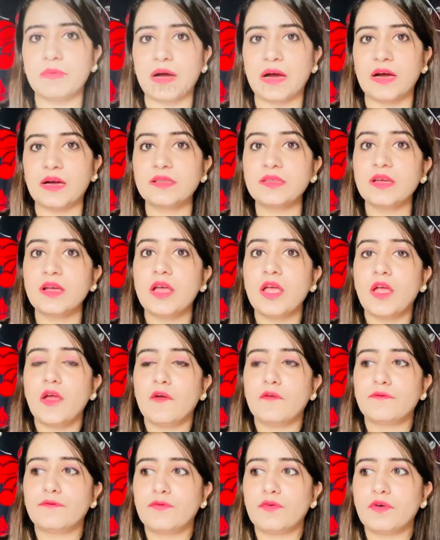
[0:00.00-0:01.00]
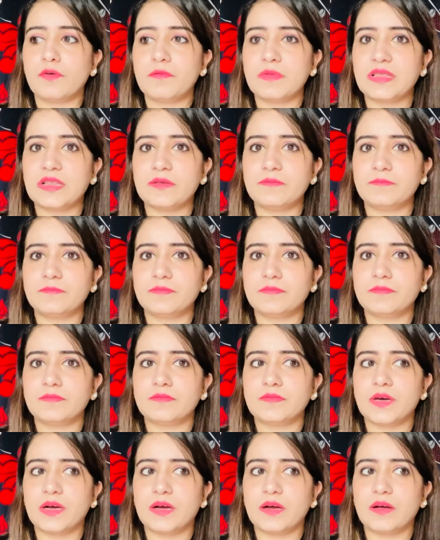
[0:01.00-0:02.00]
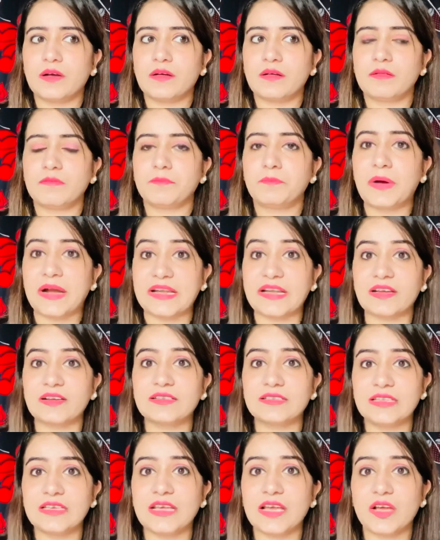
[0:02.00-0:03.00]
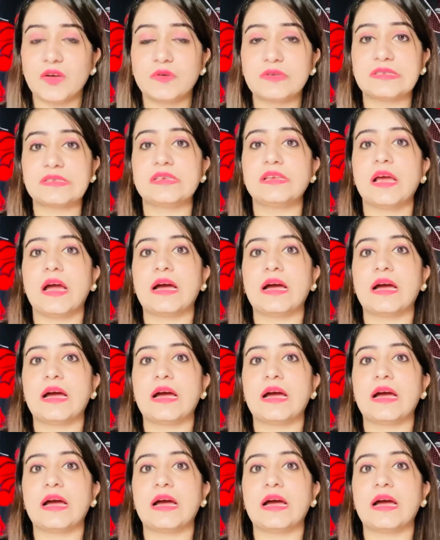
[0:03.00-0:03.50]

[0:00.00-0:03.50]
बाद वो मतलब भटकती है उसकी